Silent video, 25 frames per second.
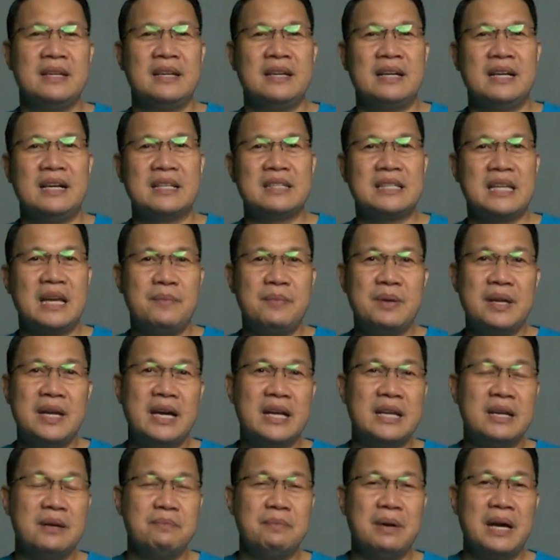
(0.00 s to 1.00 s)
Ang sabi
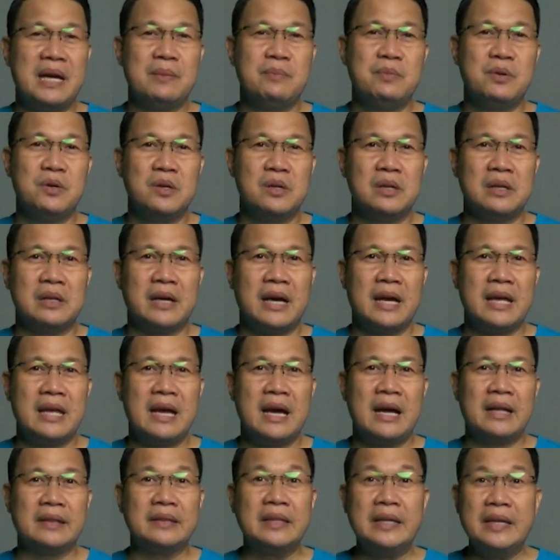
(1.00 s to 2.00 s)
nga ng Bible,
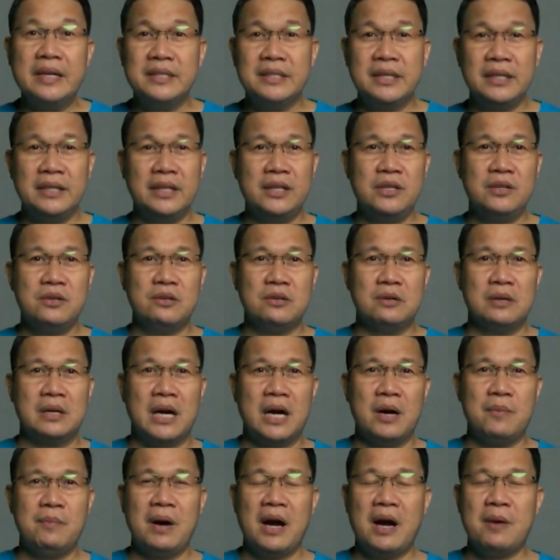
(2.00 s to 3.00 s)
kaya tiisin ninyo
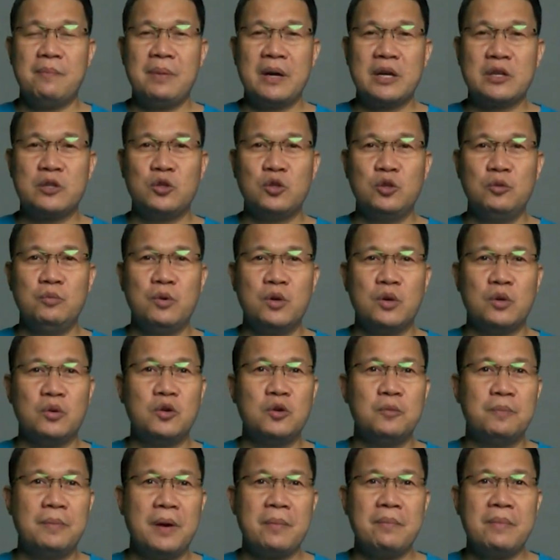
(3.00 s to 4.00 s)
ang mga pagsubok
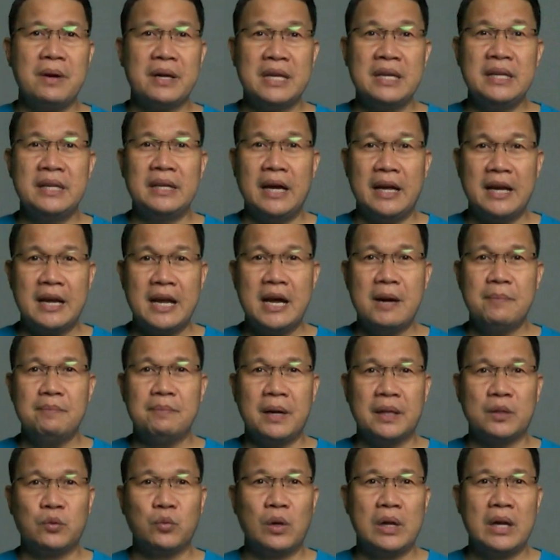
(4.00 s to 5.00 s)
upang maging ganap
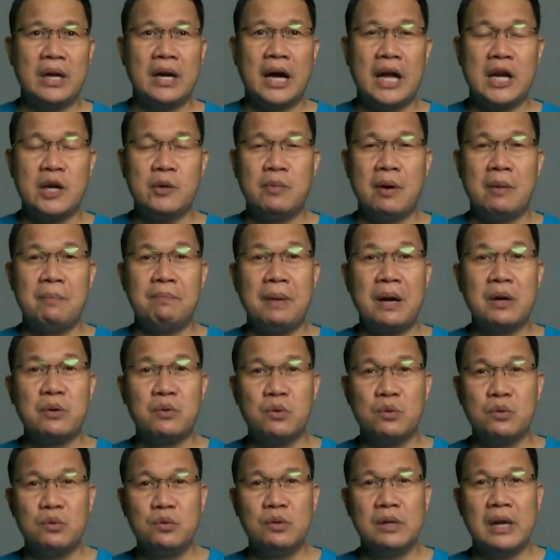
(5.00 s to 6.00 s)
at walang anumang
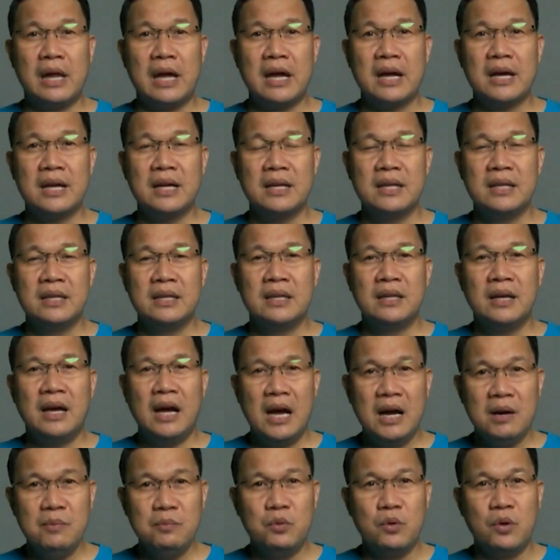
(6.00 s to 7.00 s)
pagkukulang
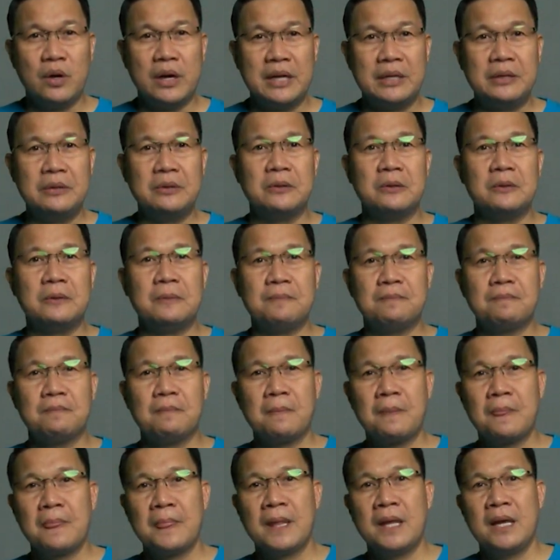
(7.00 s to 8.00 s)
ang buhay nyo.
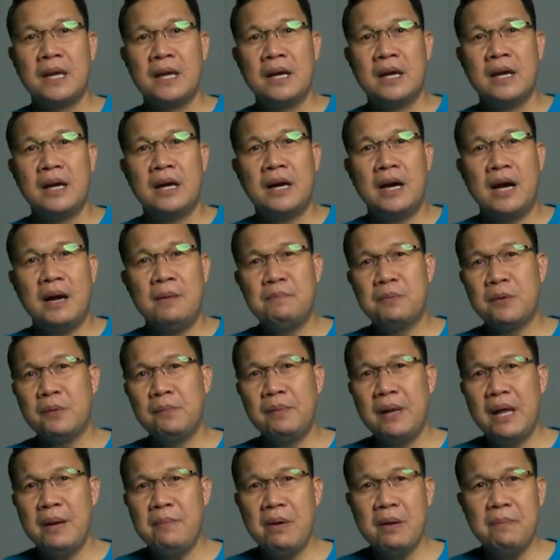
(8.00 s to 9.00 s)
Ang
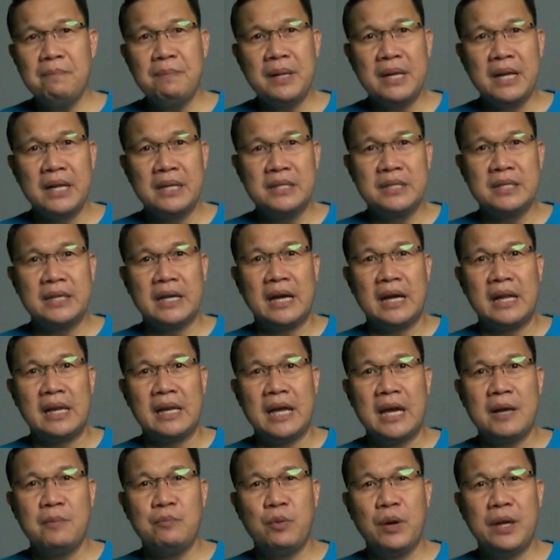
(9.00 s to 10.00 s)
problemang pinansyal
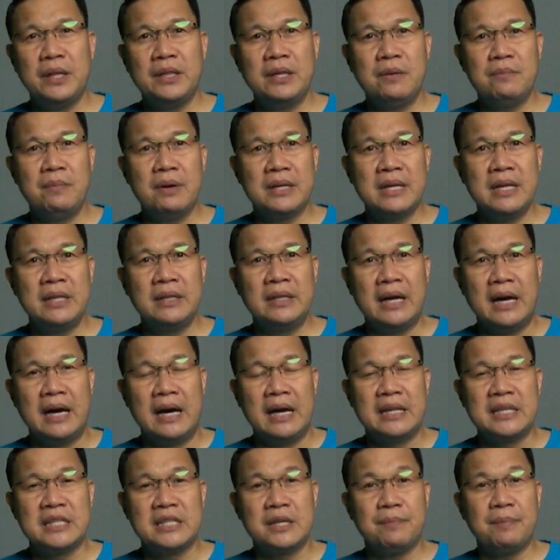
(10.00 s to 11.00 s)
ay pwedeng maging
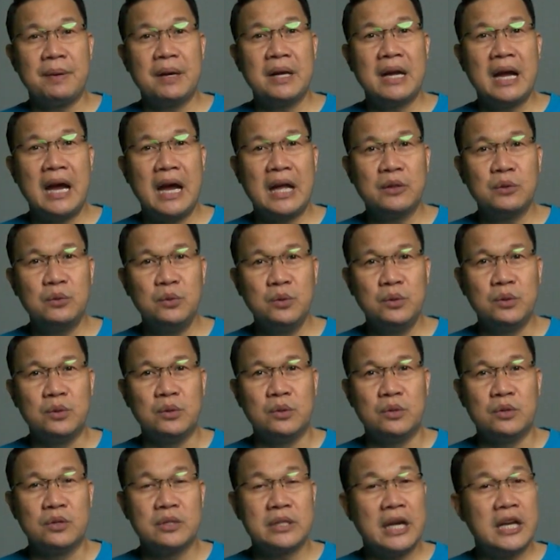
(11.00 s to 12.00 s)
daan sa
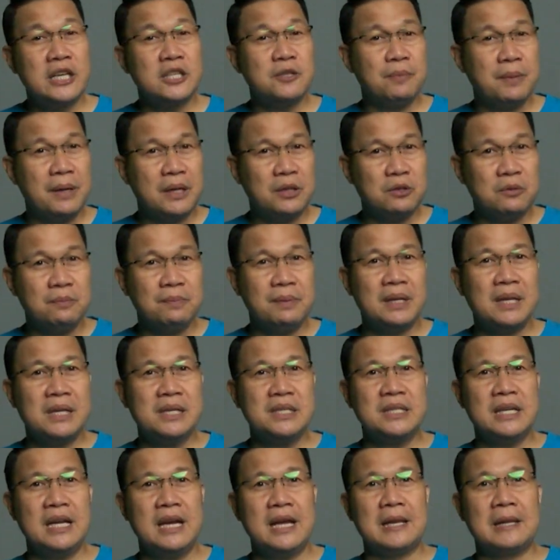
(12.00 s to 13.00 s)
pagkatuto sa aspetong
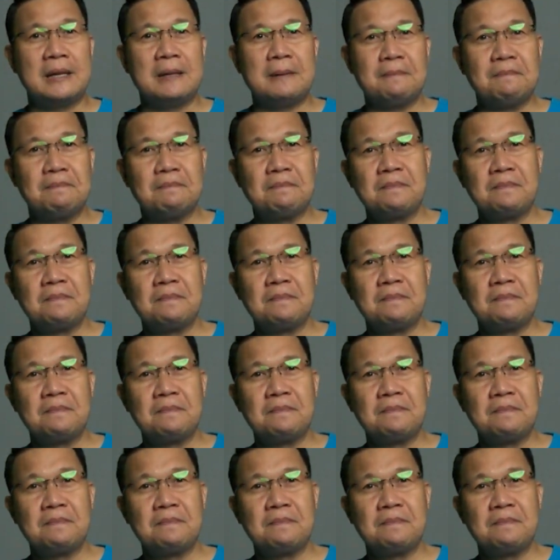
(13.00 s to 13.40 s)
pinansyal.